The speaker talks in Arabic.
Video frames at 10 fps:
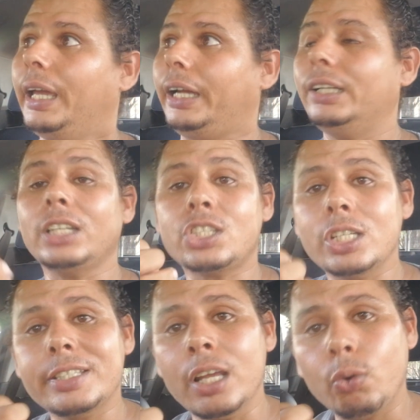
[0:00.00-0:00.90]
حيت
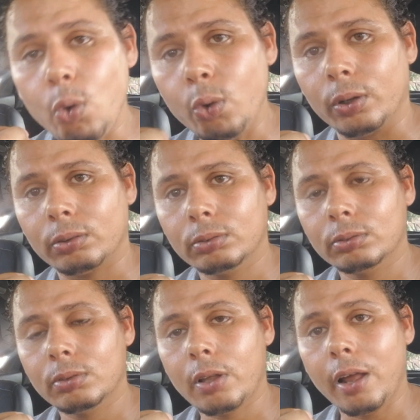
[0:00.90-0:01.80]
هادشي تنقول
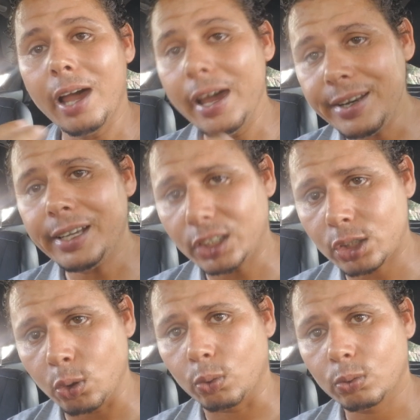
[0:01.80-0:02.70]
انا
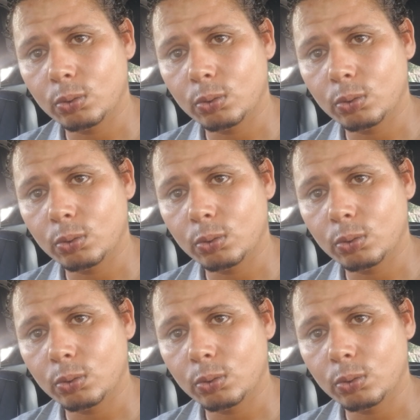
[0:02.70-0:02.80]
عشتو